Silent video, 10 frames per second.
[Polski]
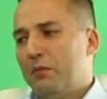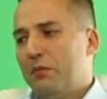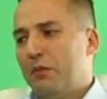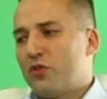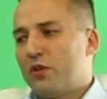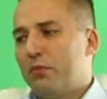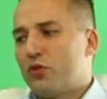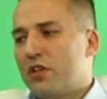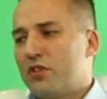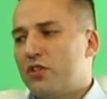może
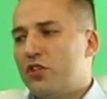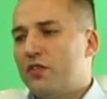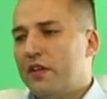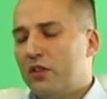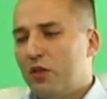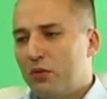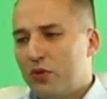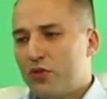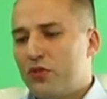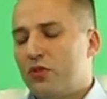poszerzyć
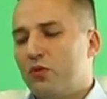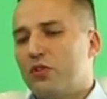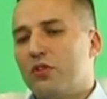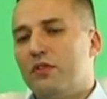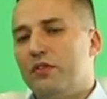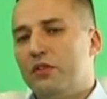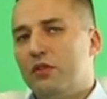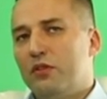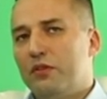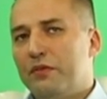świadomość
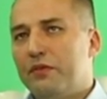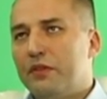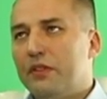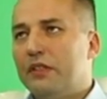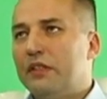użytkowników y,